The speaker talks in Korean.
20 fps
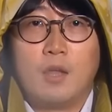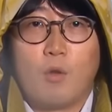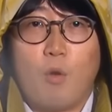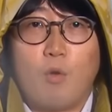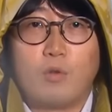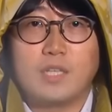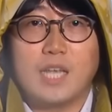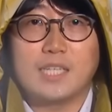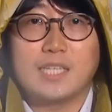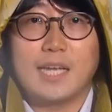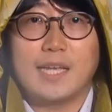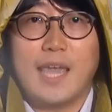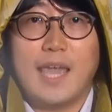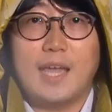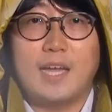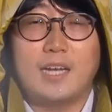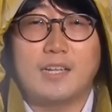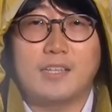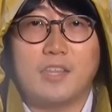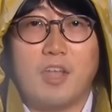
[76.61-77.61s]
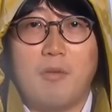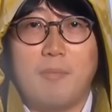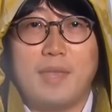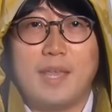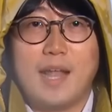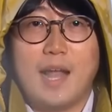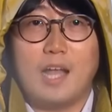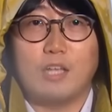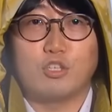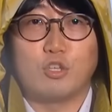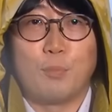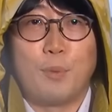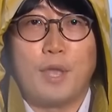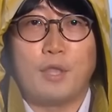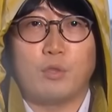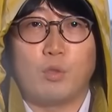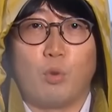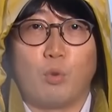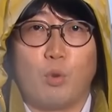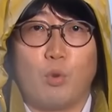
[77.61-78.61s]
공사장의 흙더미가
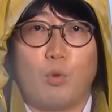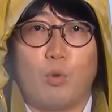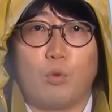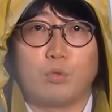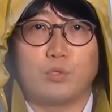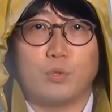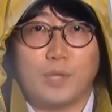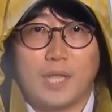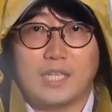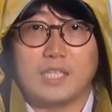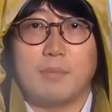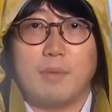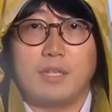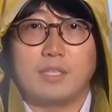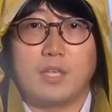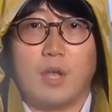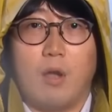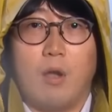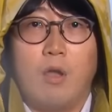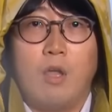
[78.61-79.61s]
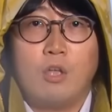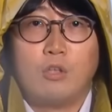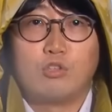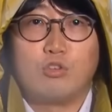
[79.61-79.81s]
주변 도로로 쏟아지면서